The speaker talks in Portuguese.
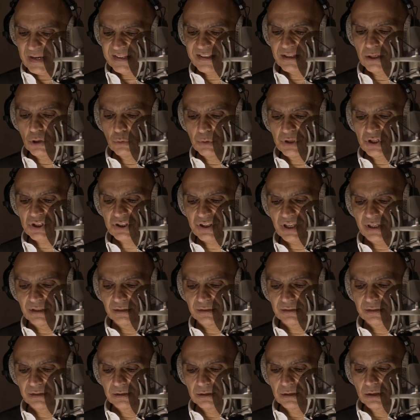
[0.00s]
passa num
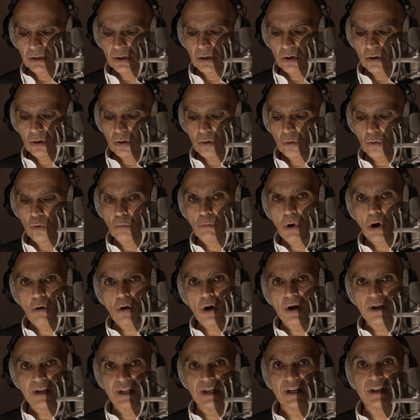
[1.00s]
instante. Uma
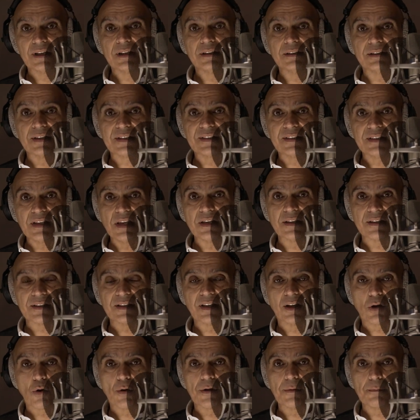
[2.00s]
hora de
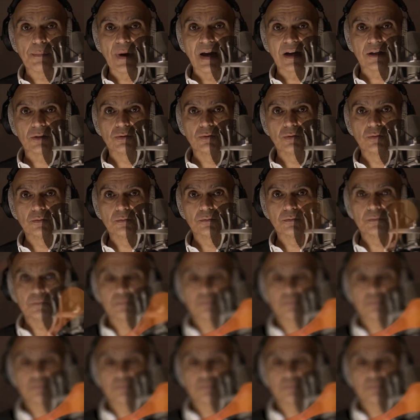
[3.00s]
ciência com impacto.